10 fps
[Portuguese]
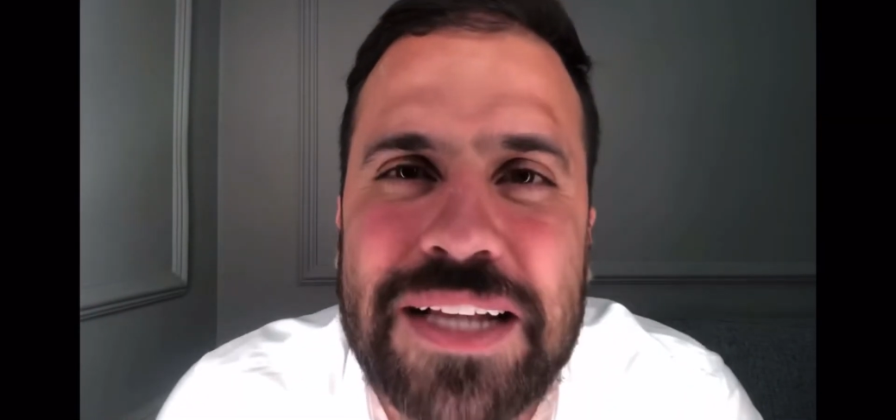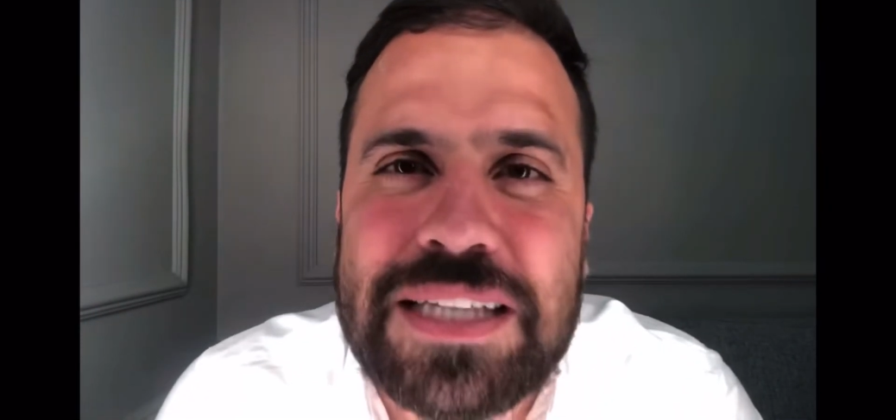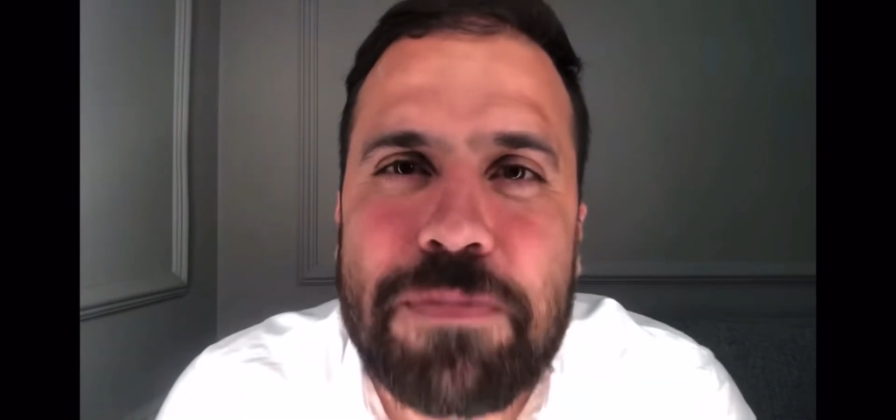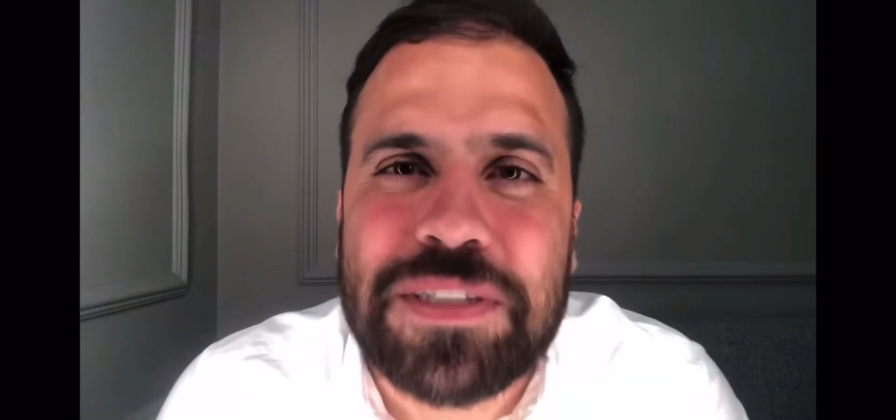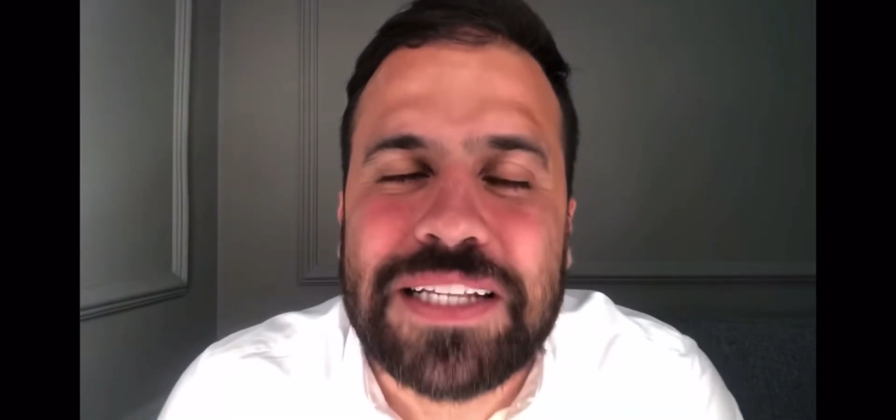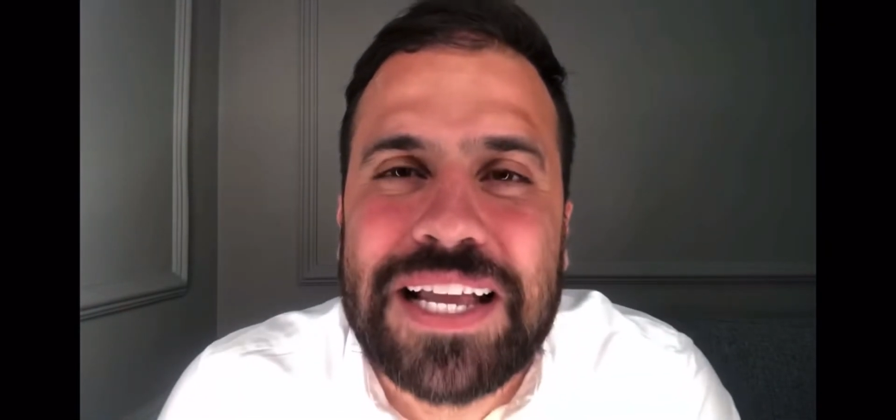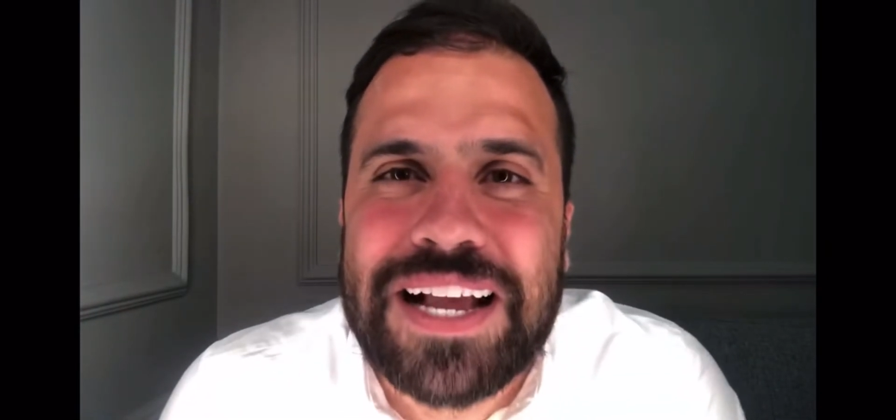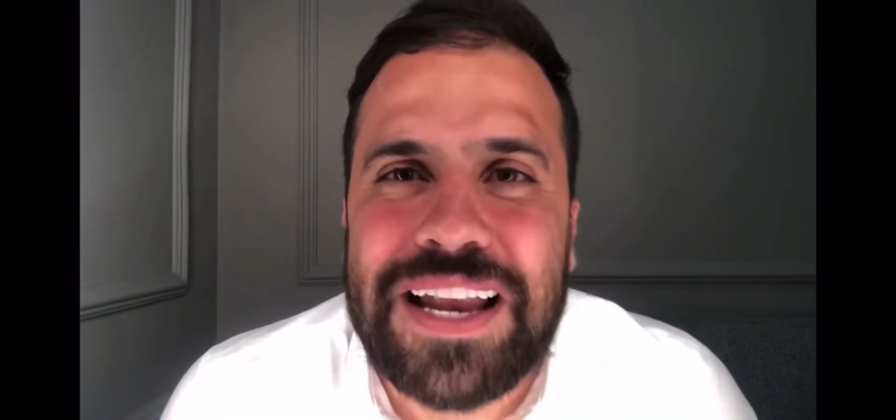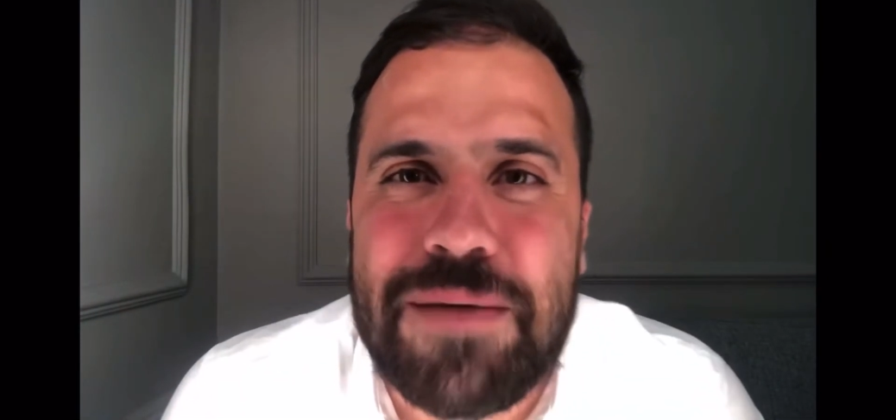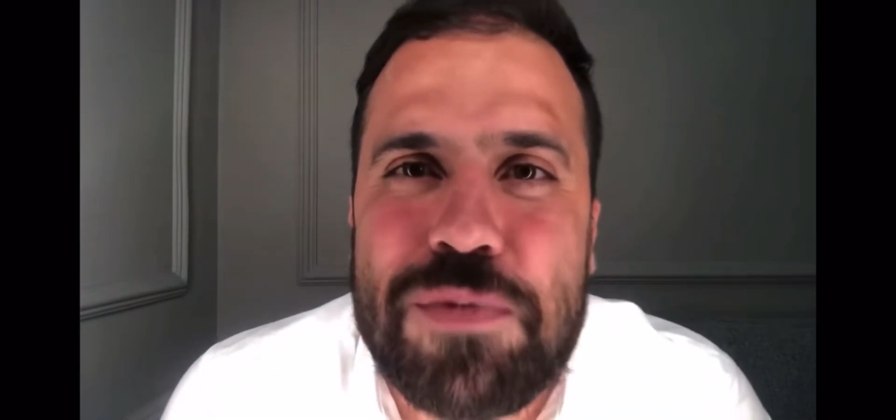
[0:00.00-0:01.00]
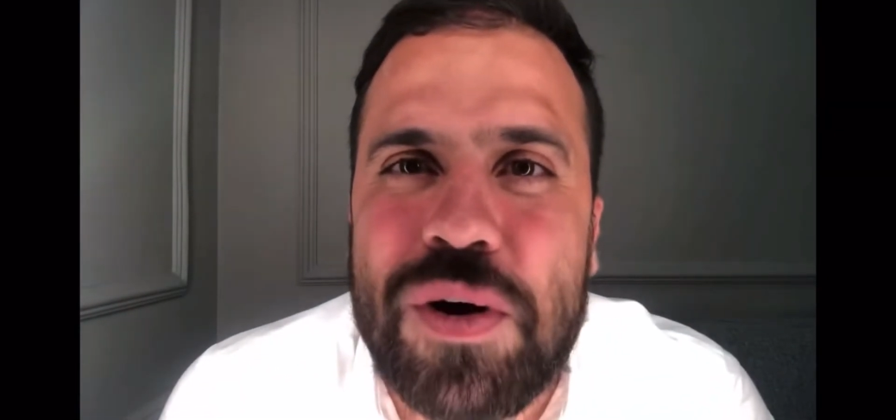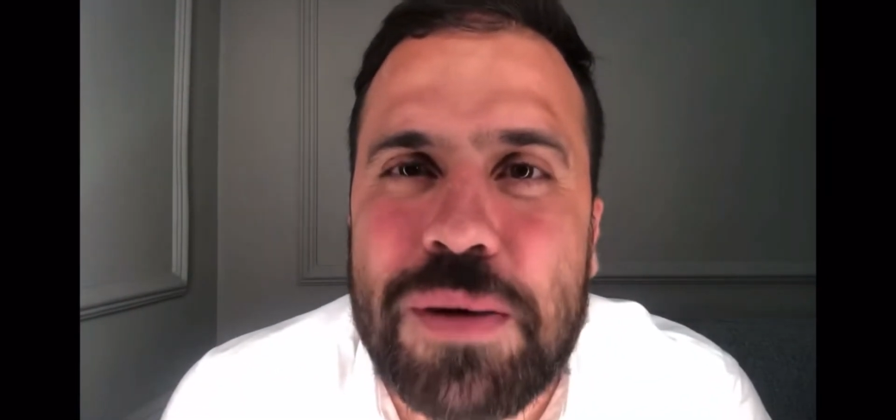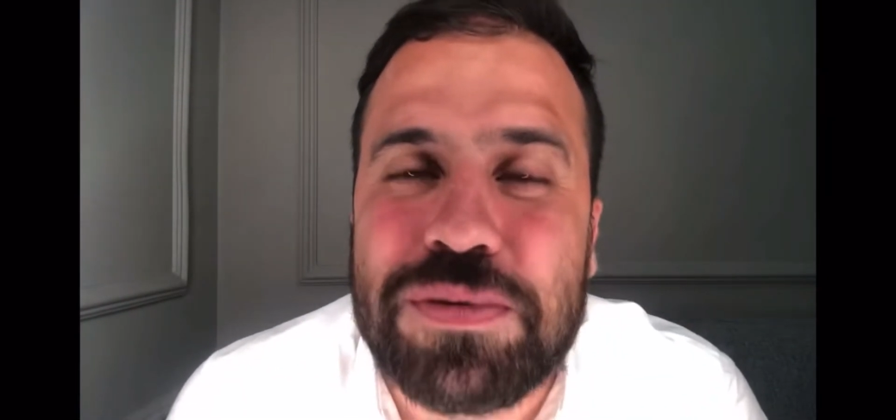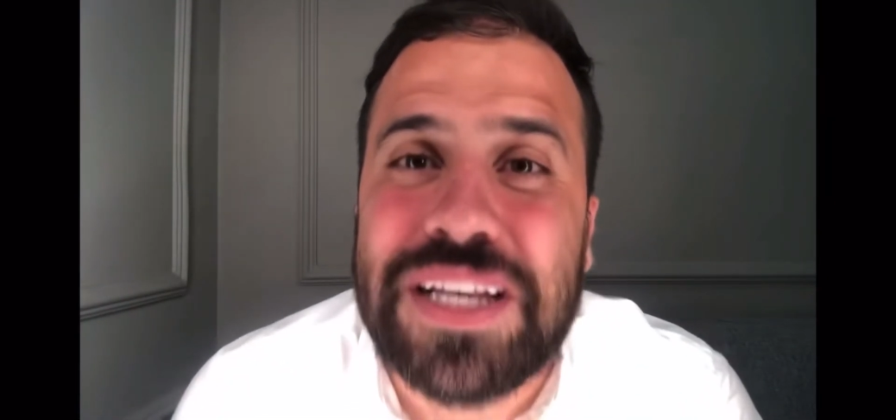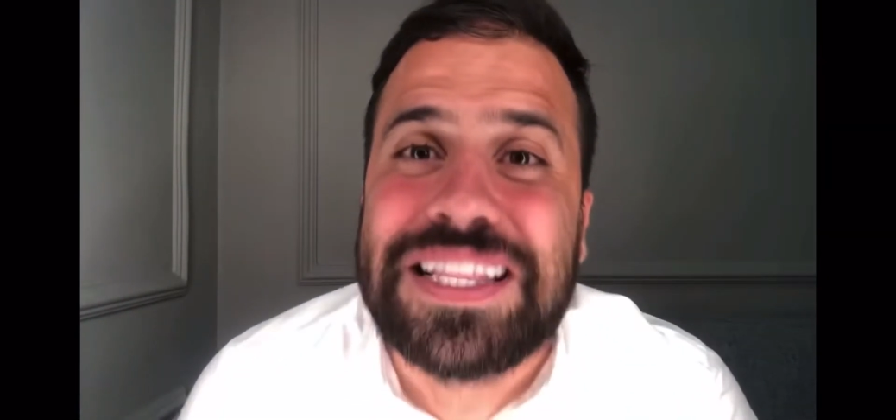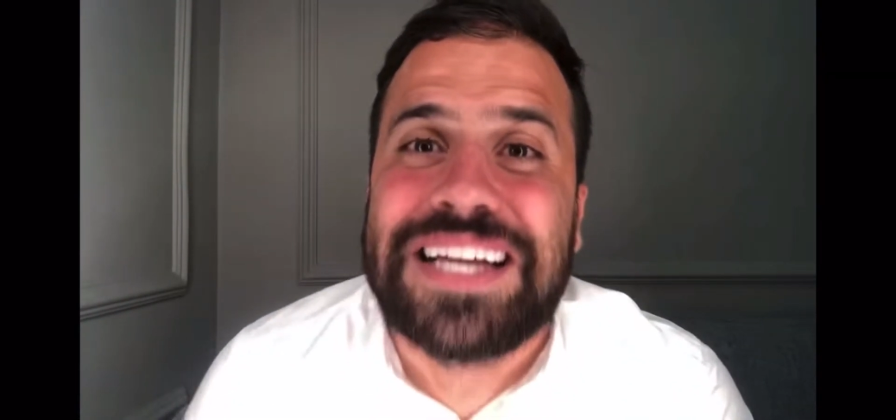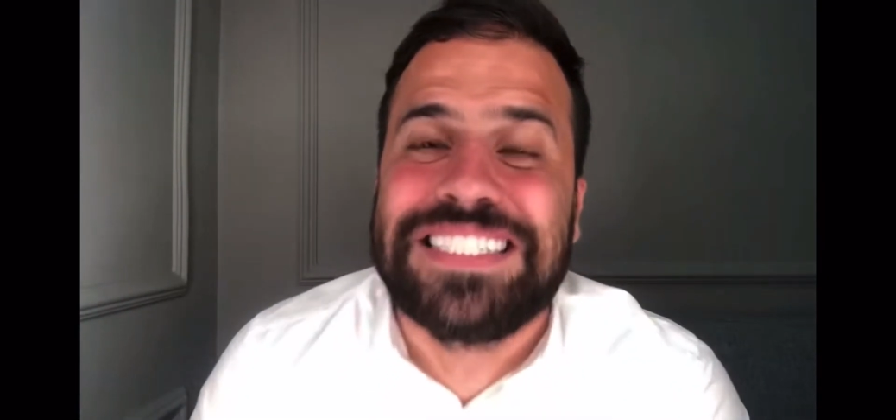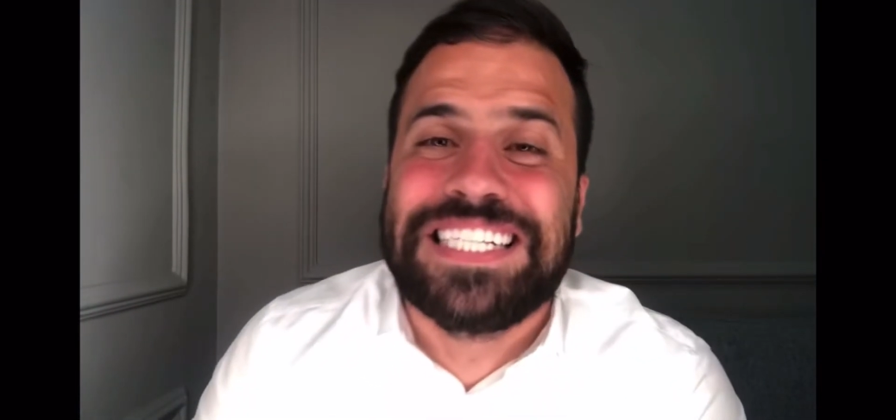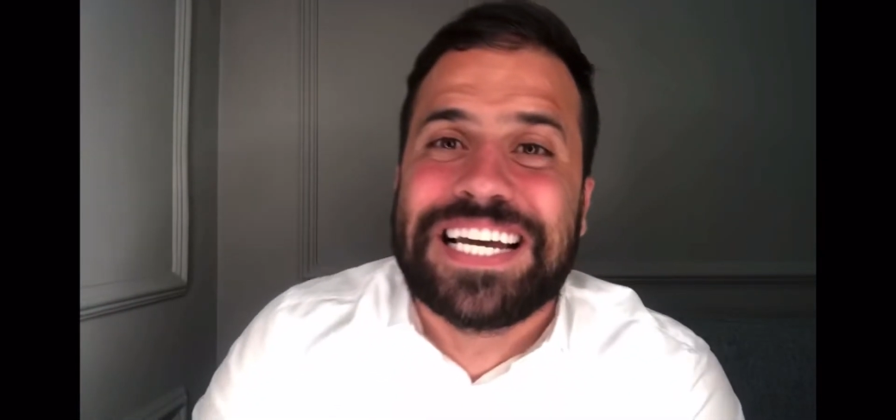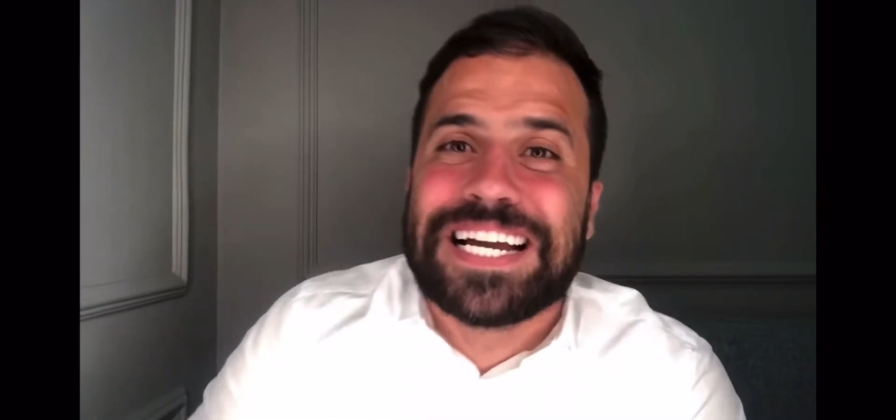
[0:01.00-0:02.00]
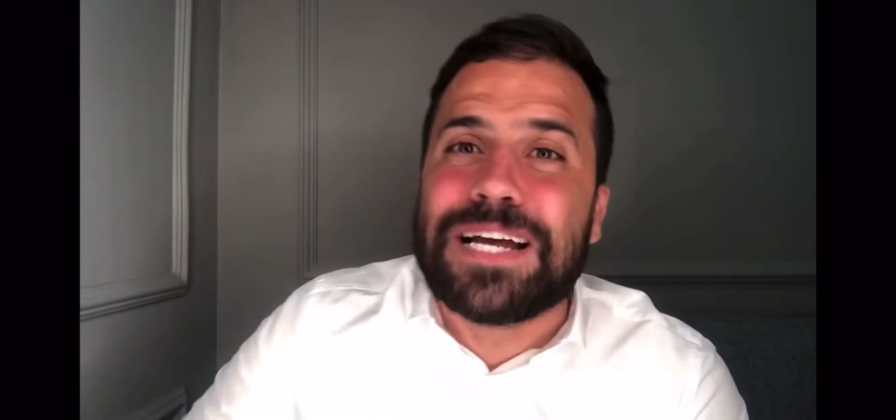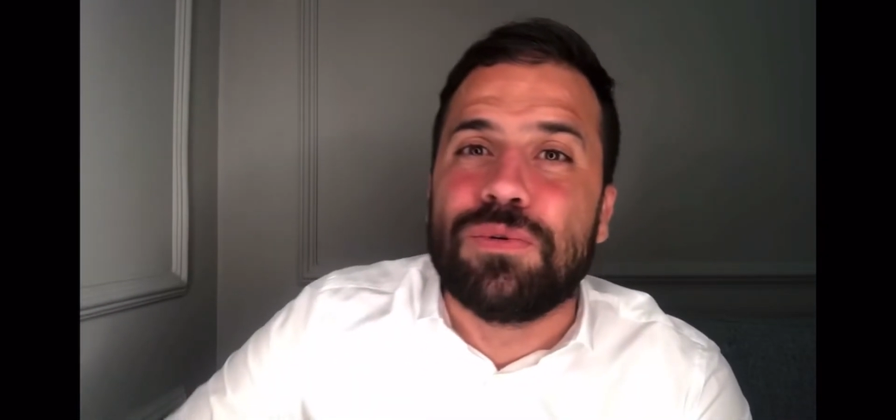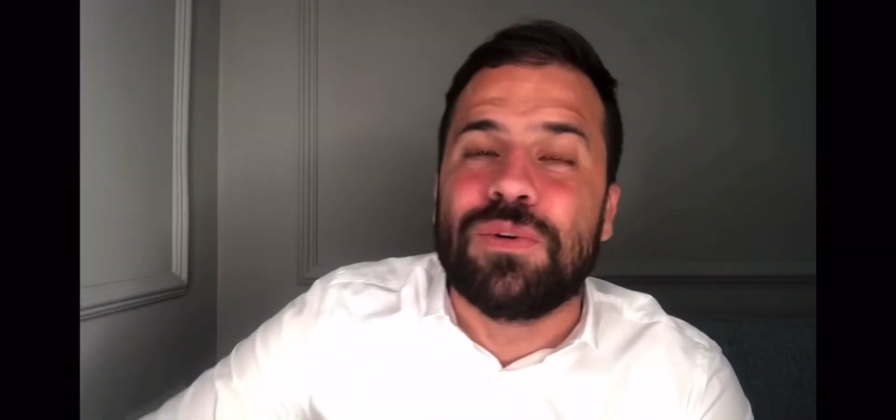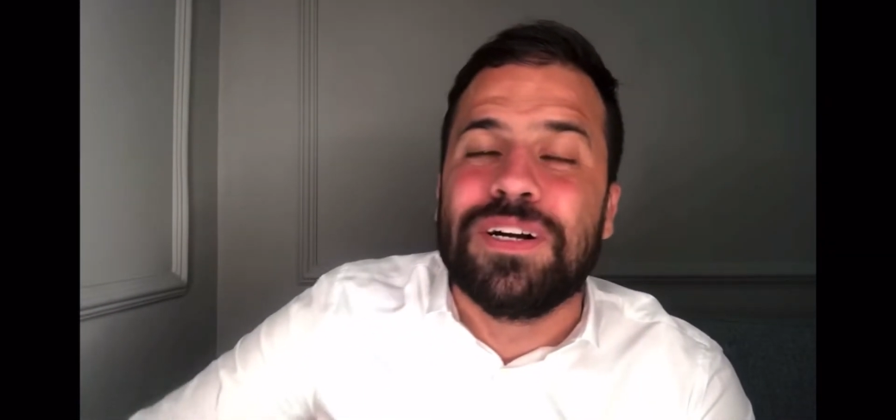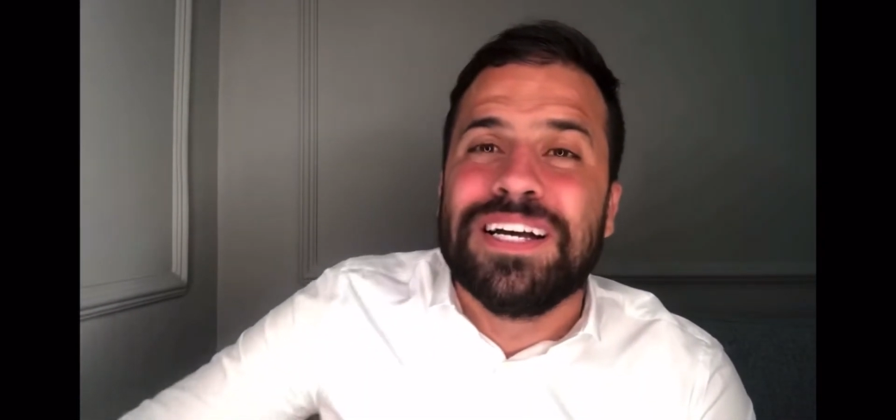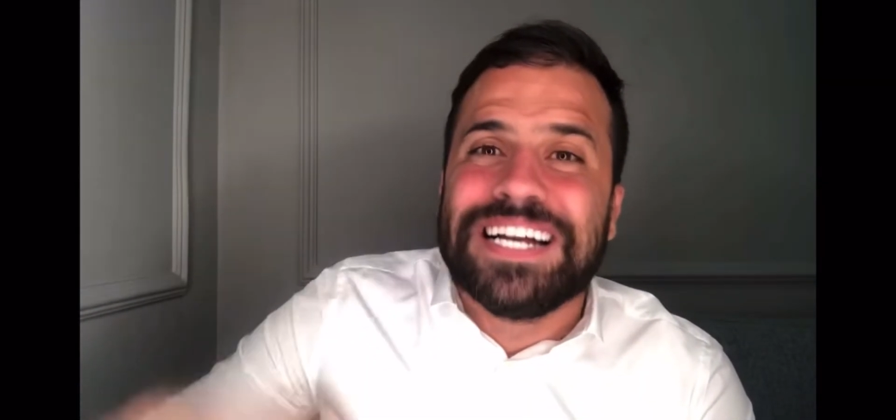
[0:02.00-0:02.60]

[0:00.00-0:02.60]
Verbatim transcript: Sabe que você tem que calar a boca? Porque você está gerando